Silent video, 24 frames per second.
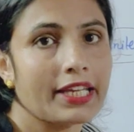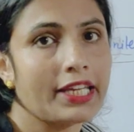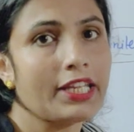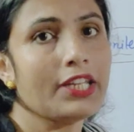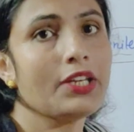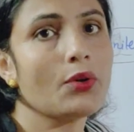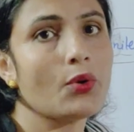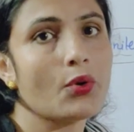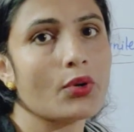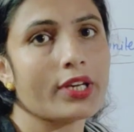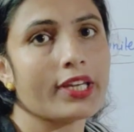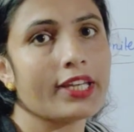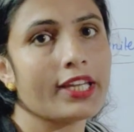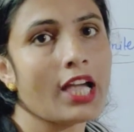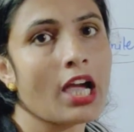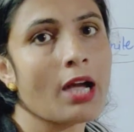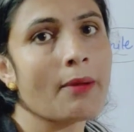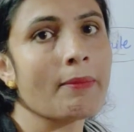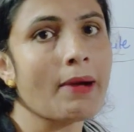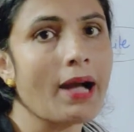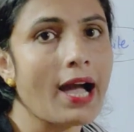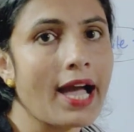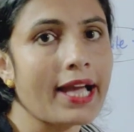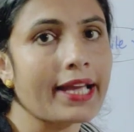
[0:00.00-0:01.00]
नहीं होगी
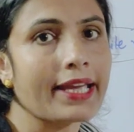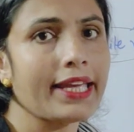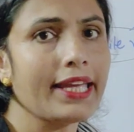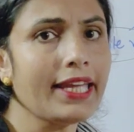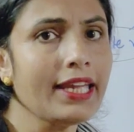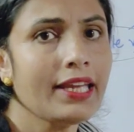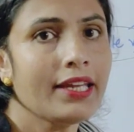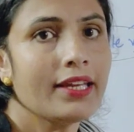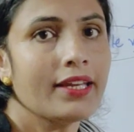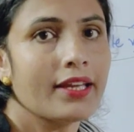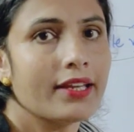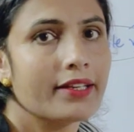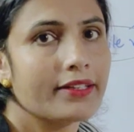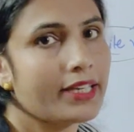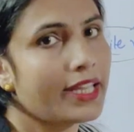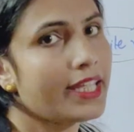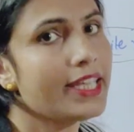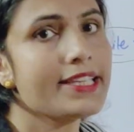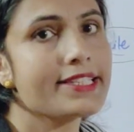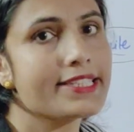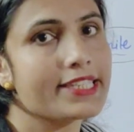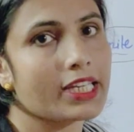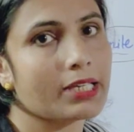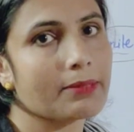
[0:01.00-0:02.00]
हम आगे
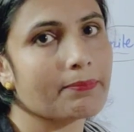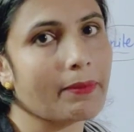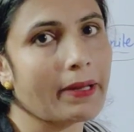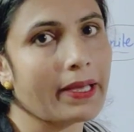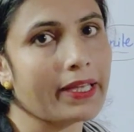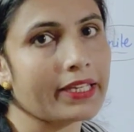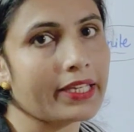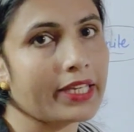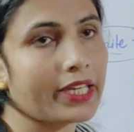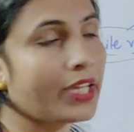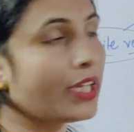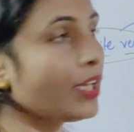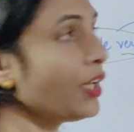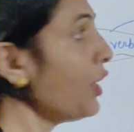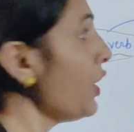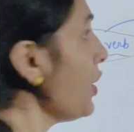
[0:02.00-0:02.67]
नहीं सीख पाएंगे